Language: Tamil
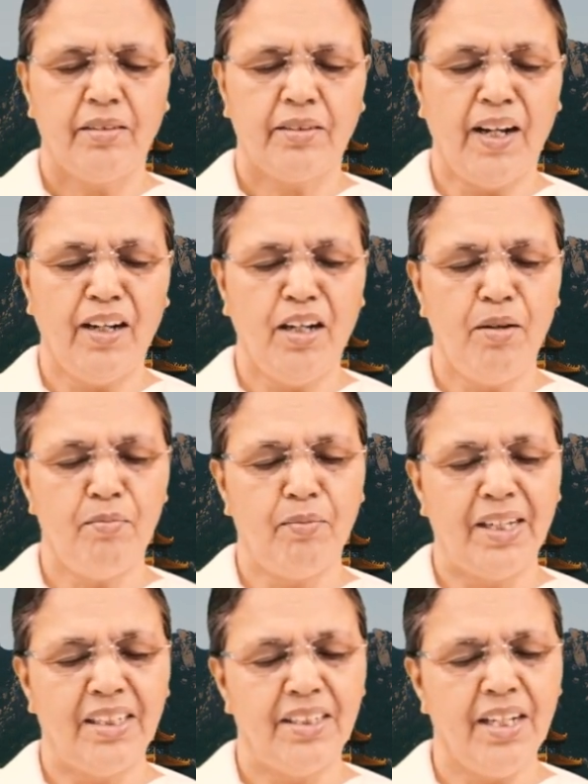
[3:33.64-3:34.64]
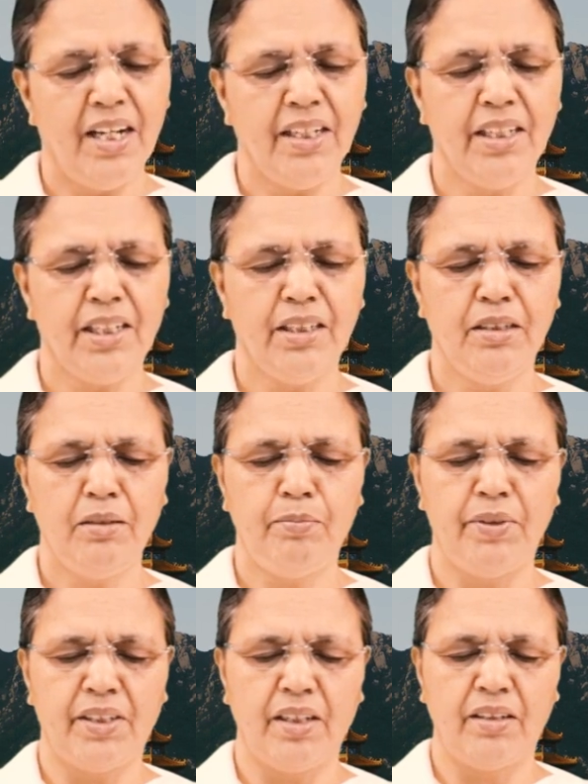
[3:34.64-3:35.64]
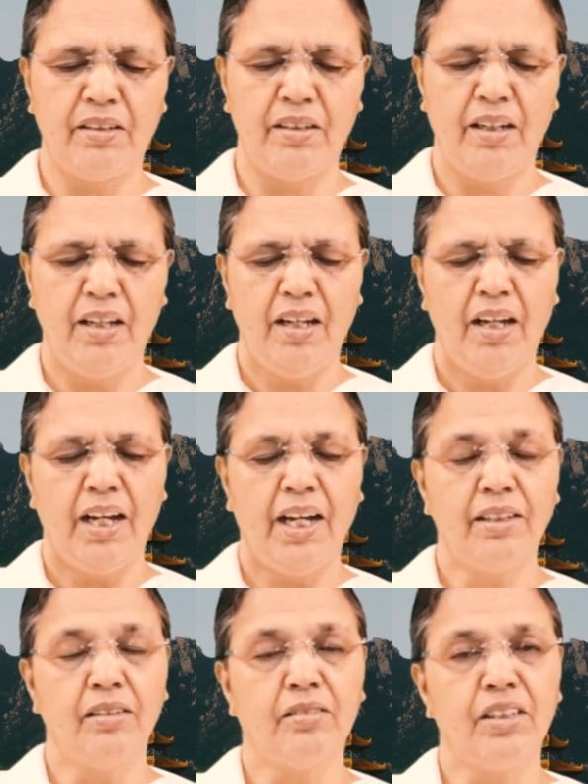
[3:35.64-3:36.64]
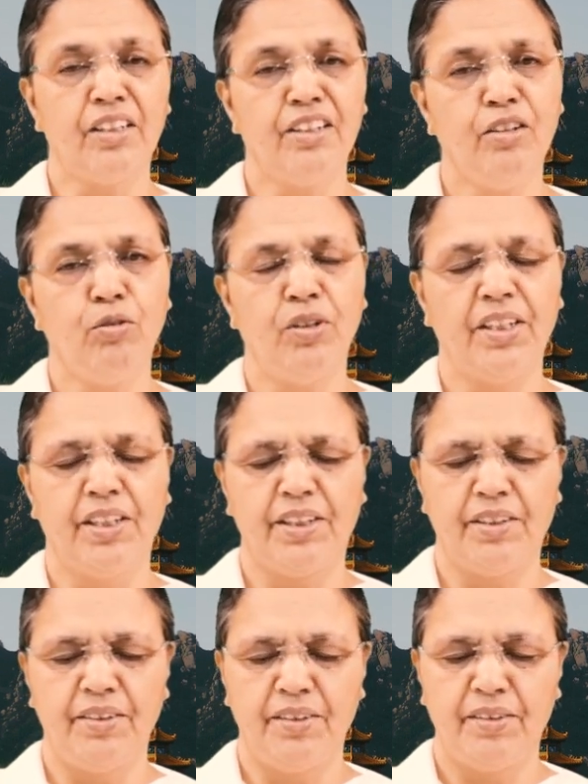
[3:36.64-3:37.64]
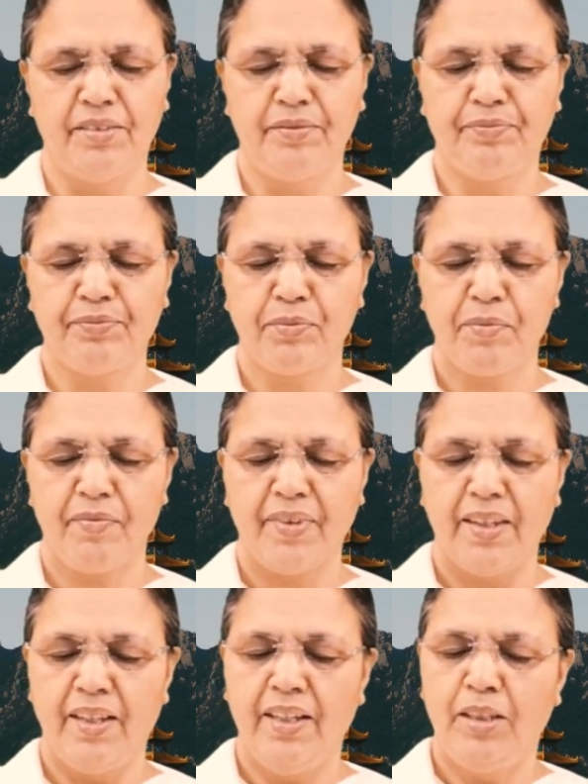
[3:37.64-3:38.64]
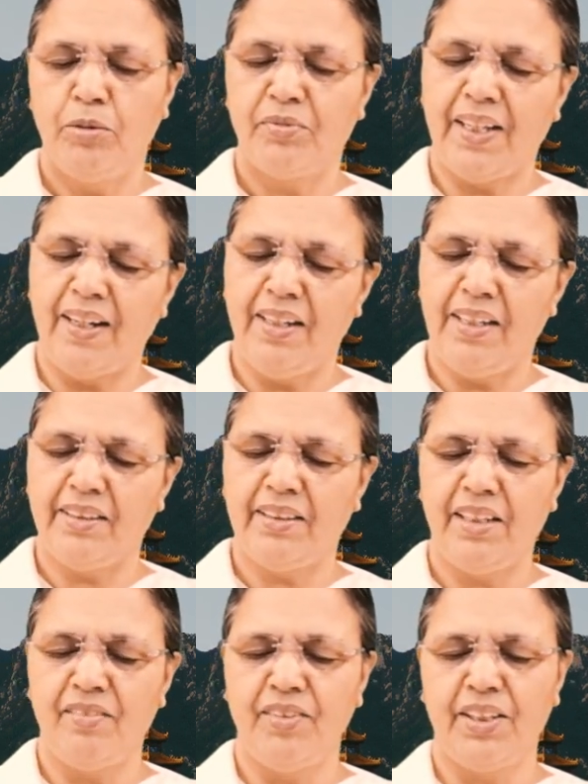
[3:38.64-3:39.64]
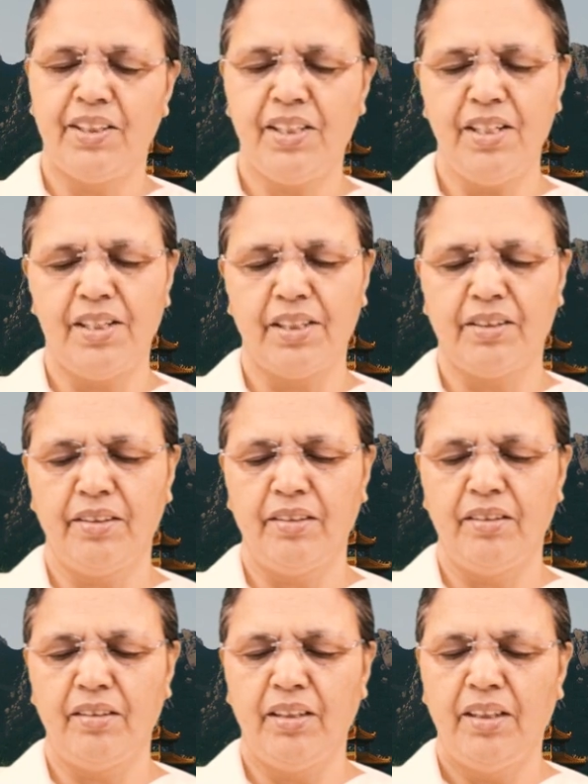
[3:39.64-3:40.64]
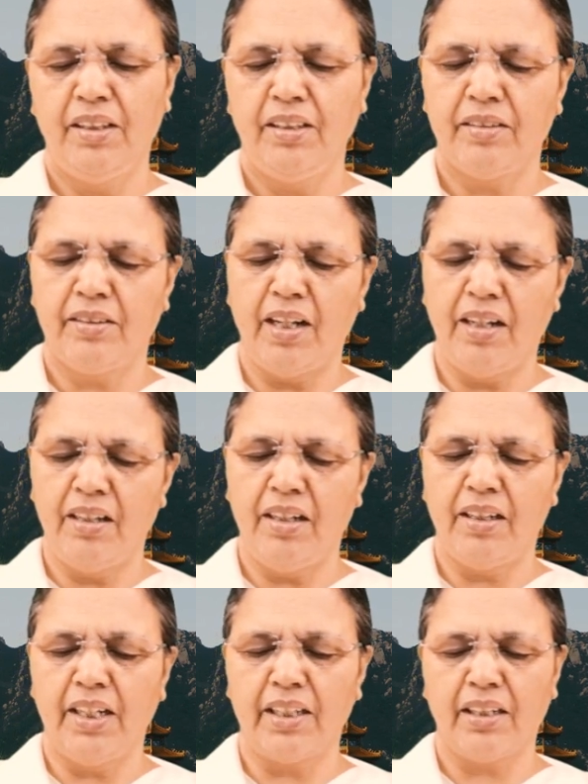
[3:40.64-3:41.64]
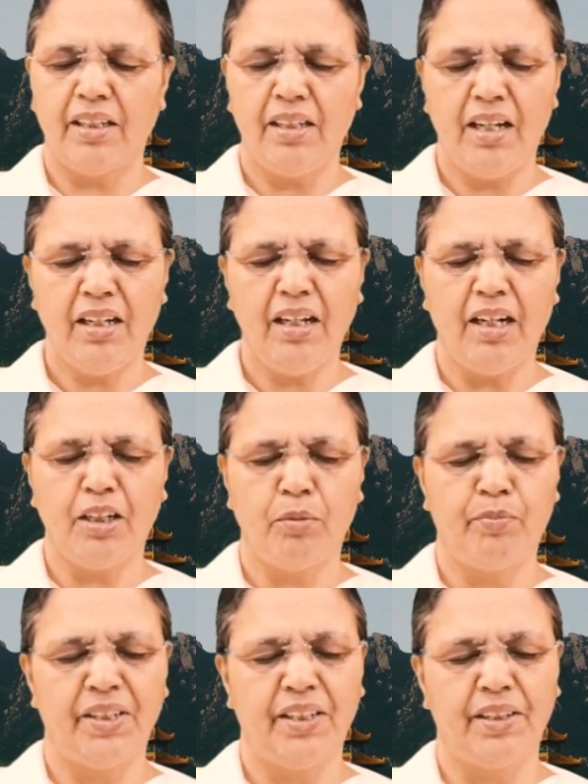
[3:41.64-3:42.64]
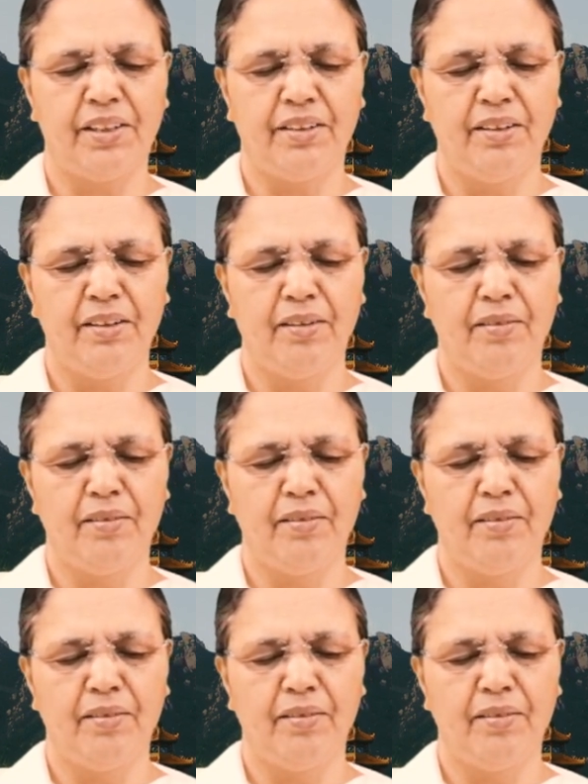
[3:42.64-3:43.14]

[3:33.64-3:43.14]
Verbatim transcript: தங்கம் மலையாகிறது பிறகு அது திறந்து கொள்கிறது தங்கத்தை வெட்டி எடுத்து தங்க கற்களாக ஆக்கப்படுகிறது